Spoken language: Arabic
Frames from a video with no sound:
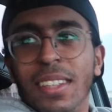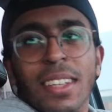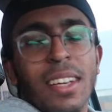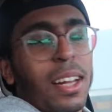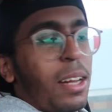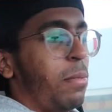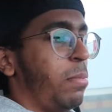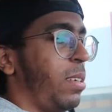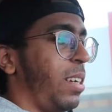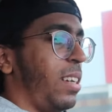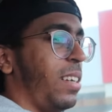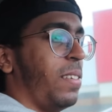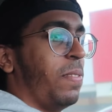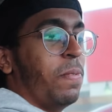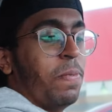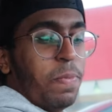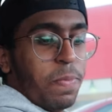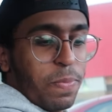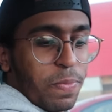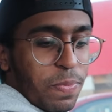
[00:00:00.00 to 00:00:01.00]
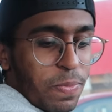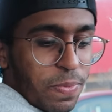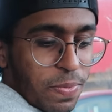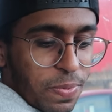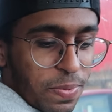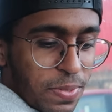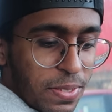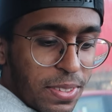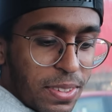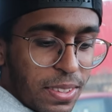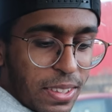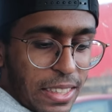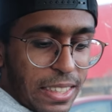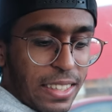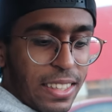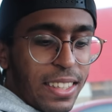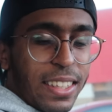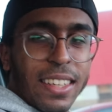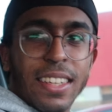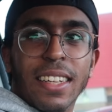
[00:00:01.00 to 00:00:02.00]
يلا مشينا شو
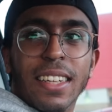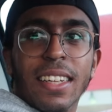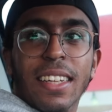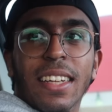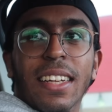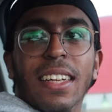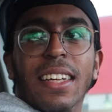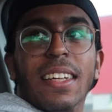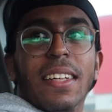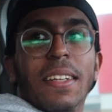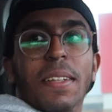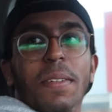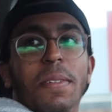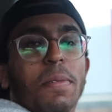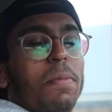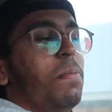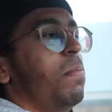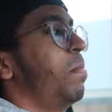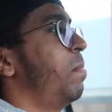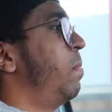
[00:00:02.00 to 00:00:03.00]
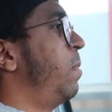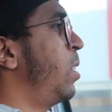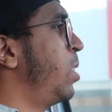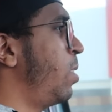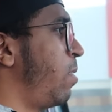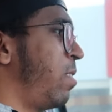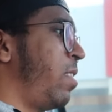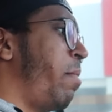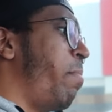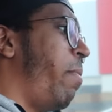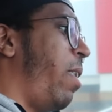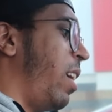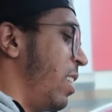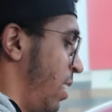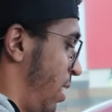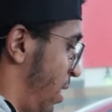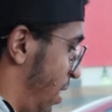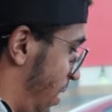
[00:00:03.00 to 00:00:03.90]
تسوي هنا؟ بشوف سماعه